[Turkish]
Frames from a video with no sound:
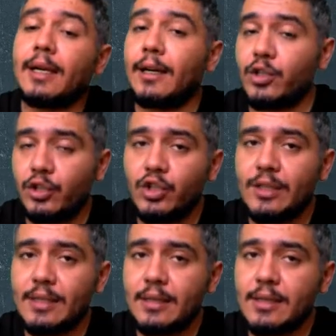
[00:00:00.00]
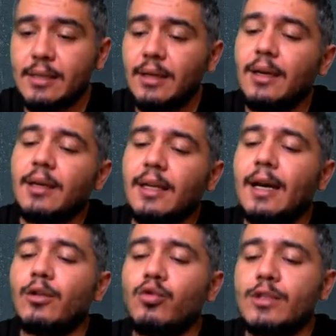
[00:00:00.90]
karşılaşırsanız
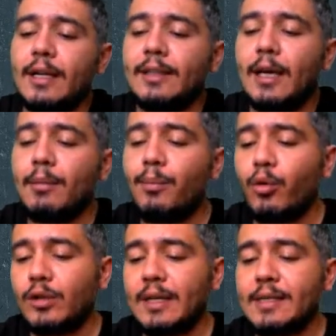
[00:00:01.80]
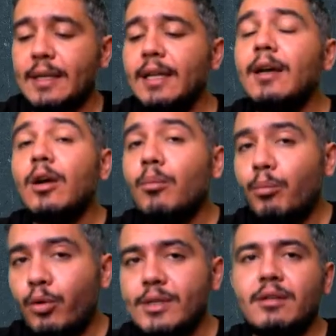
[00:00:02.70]
yani yükseltgenme potansiyeli
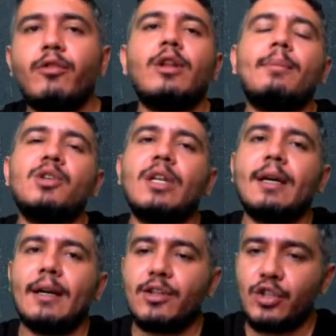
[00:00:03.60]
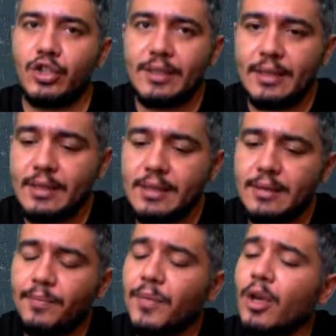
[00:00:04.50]
pozitif olan bir şeyle
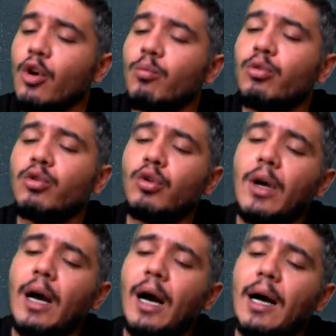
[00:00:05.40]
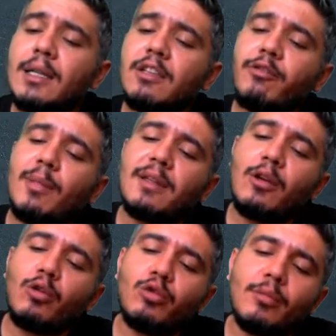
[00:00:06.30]
karşılaşırsanız bunun aktif metal
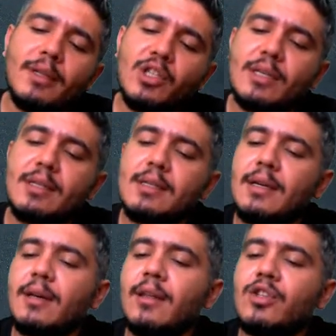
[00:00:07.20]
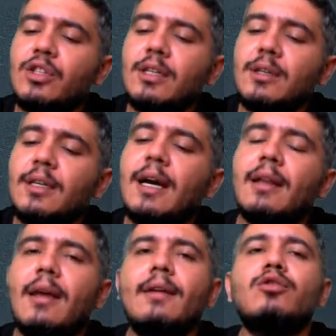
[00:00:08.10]
olduğunu bileceksiniz arkadaşlar.
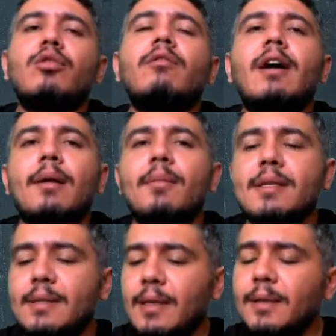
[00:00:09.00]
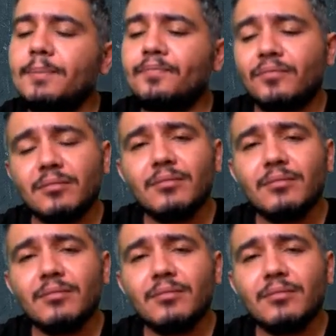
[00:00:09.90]
Yani elektron verme isteği